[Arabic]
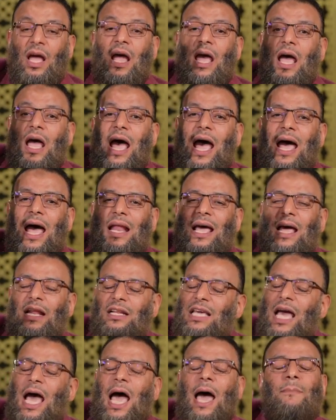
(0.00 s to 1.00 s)

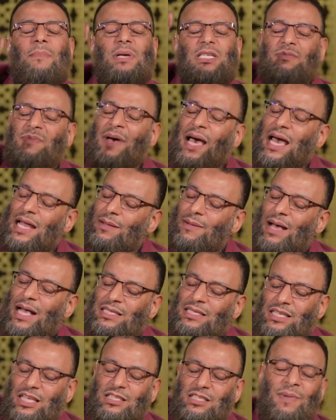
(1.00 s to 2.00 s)
الان يا عم يعني اسمعني
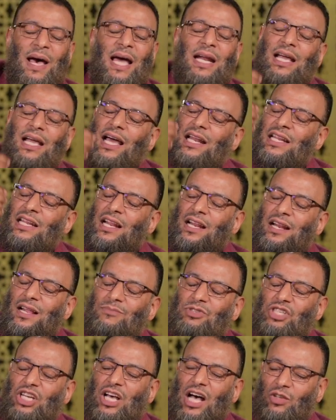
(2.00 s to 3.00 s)
بس اسمعني خلينا
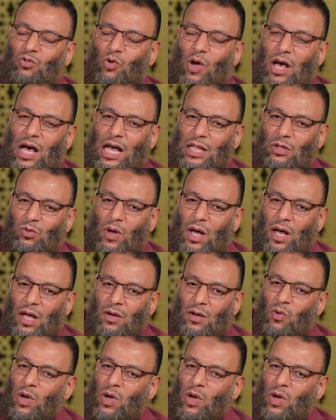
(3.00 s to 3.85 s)
نمشي خطوه خطوه